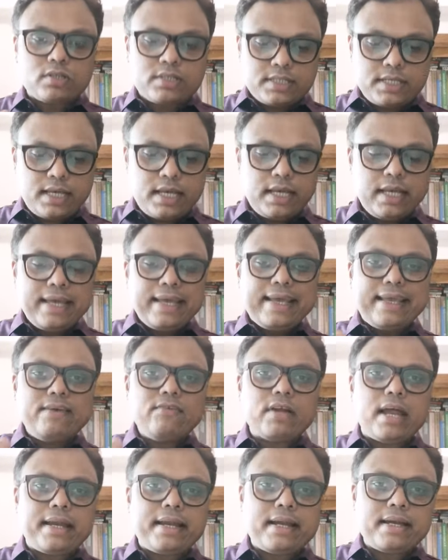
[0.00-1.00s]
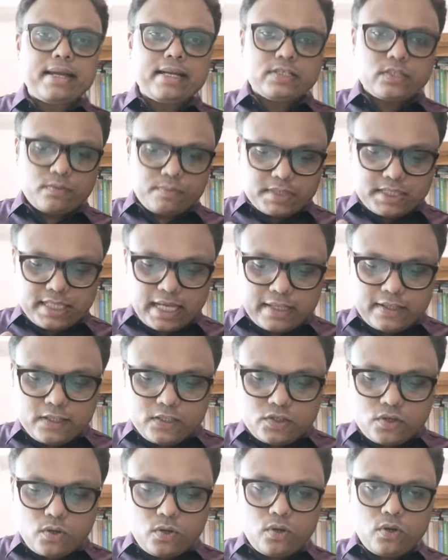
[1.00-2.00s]
হচ্ছে ইউনাইটেড নেশন বা
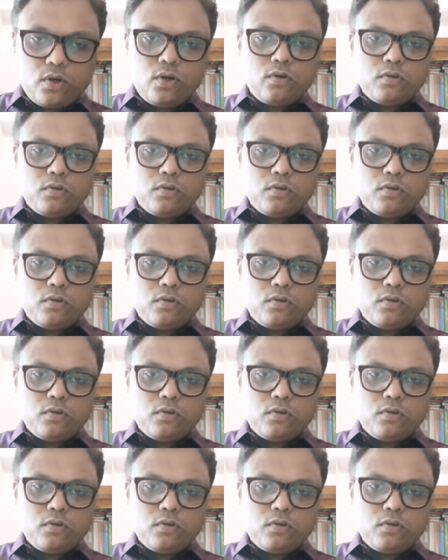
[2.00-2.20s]
জাতিসংঘ